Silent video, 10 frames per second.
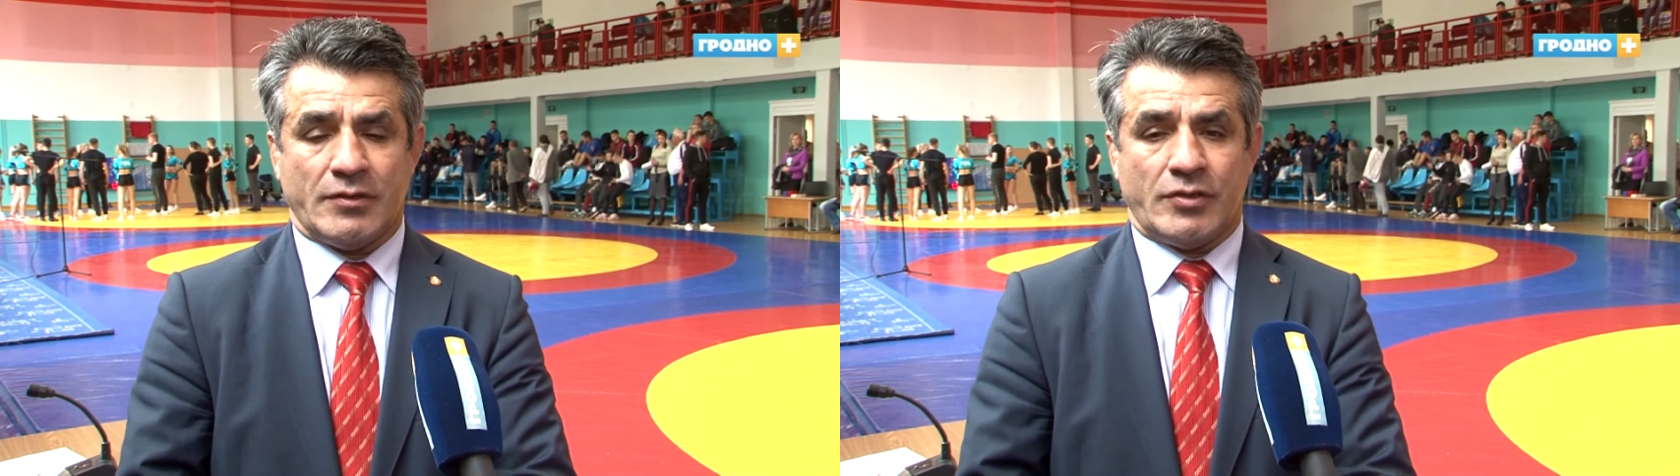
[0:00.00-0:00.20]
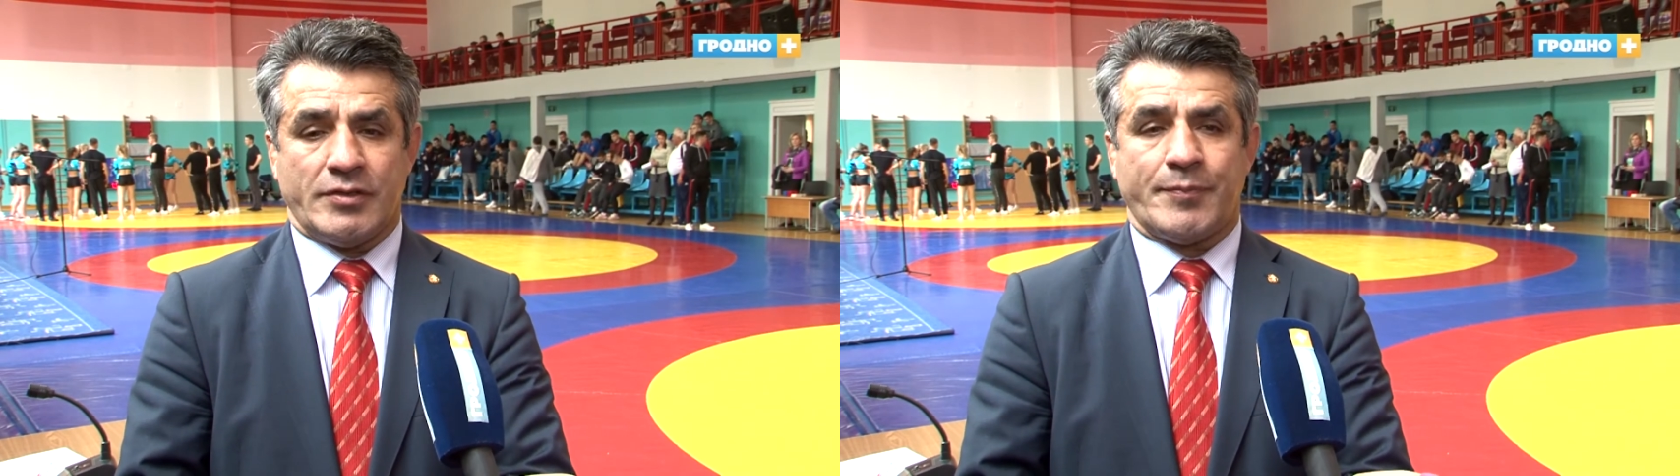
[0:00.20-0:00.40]

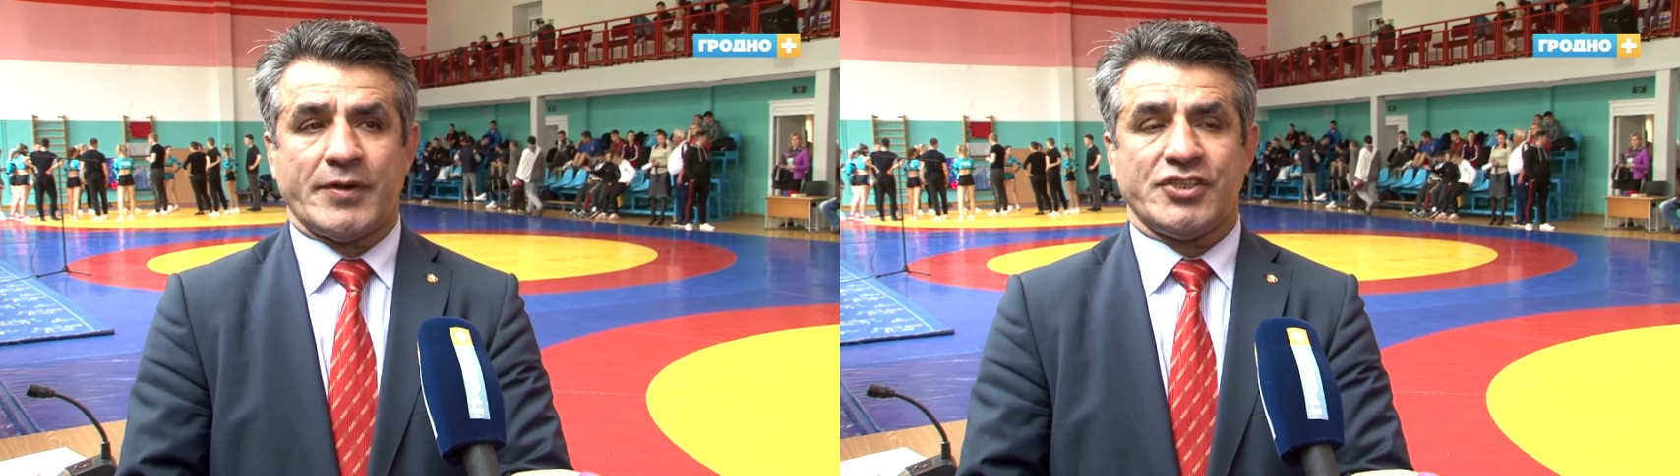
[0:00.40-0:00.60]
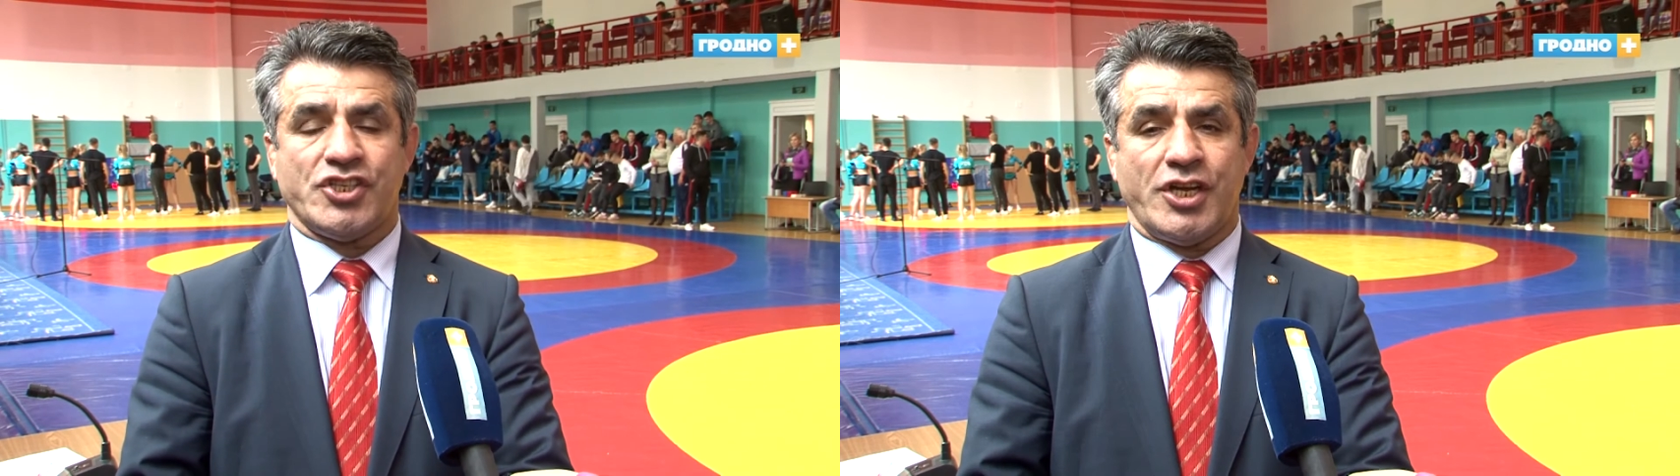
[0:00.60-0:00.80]
и на
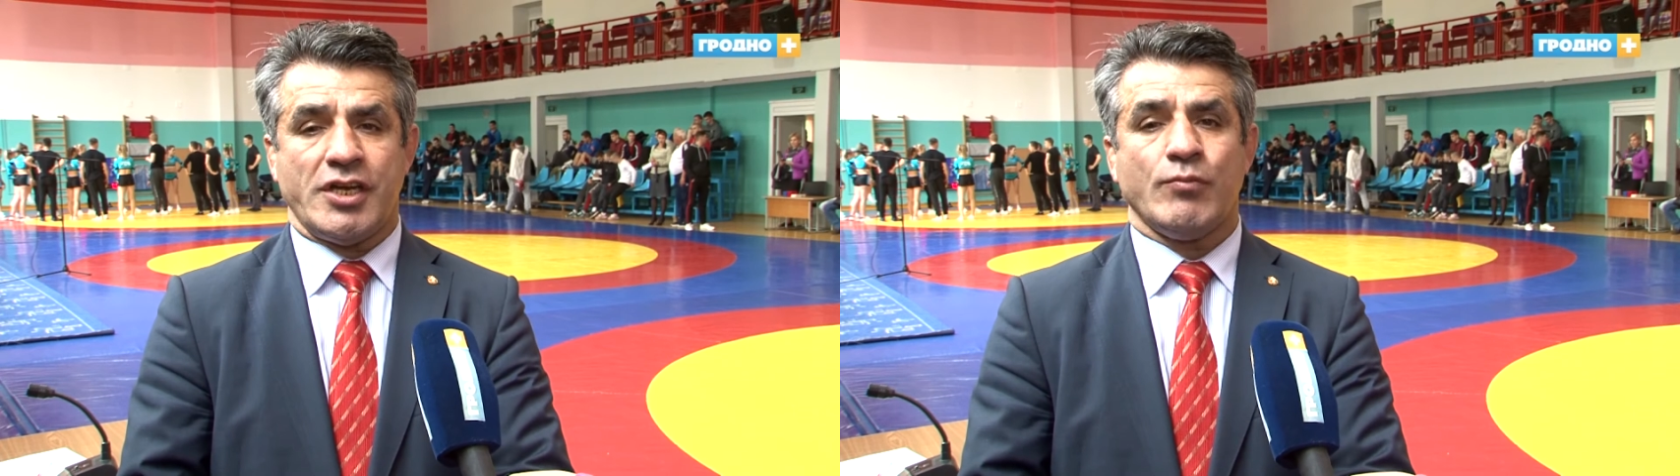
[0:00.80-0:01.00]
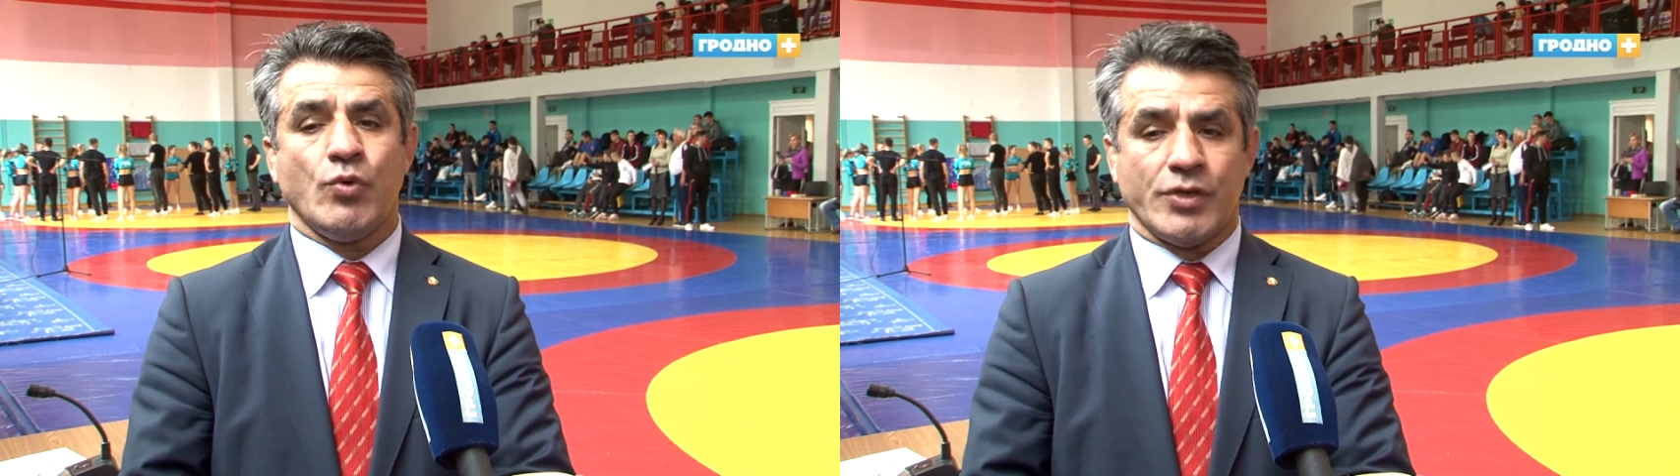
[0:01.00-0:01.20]

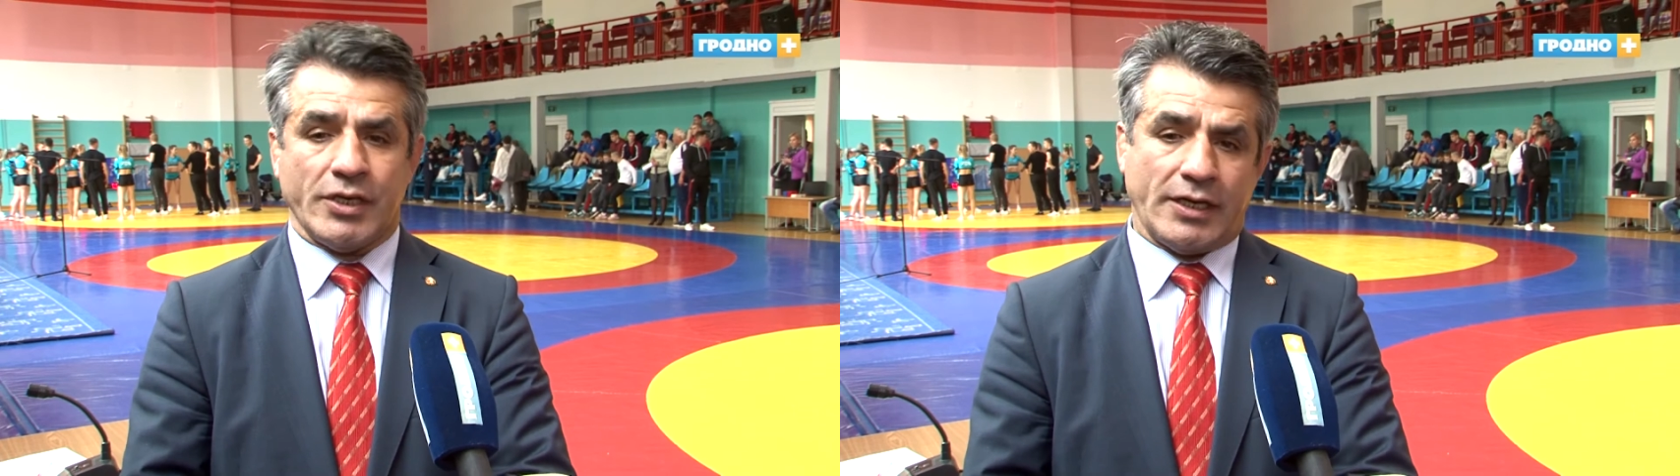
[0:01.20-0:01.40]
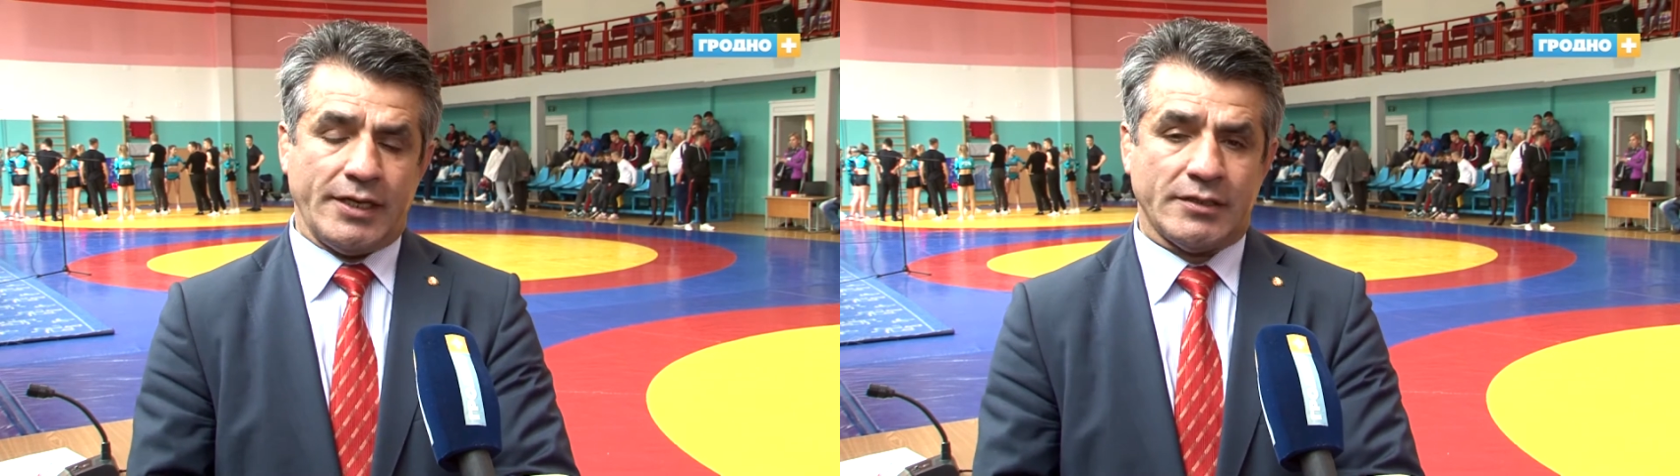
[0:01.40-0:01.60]
протяжении
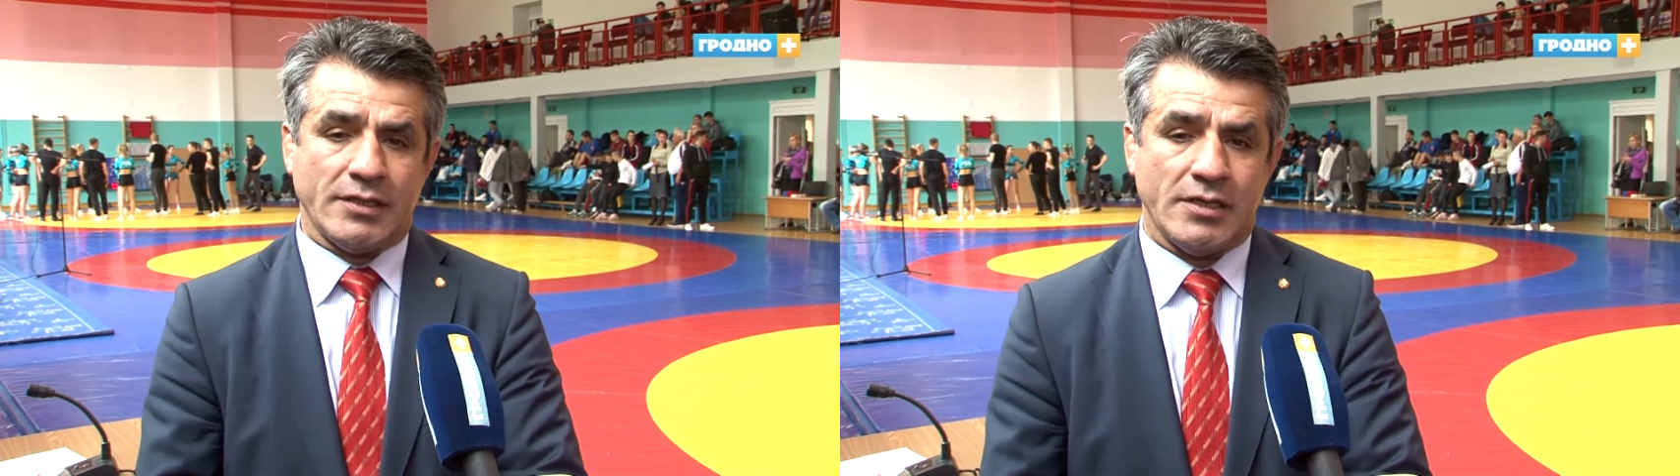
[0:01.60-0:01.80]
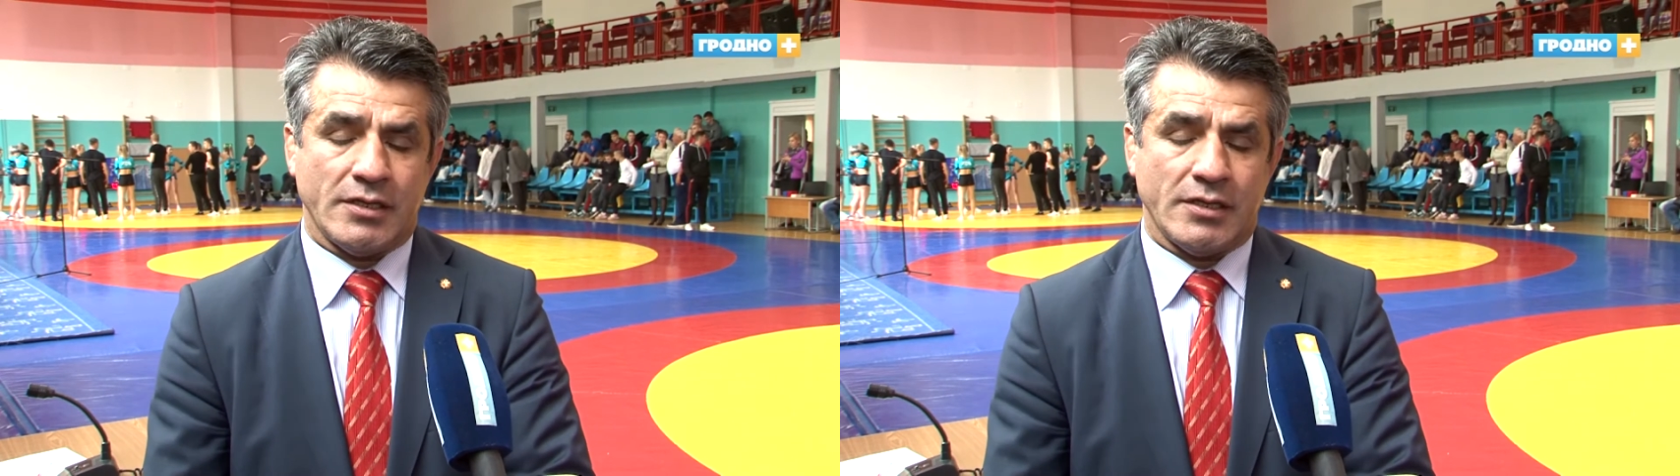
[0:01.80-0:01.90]
многих лет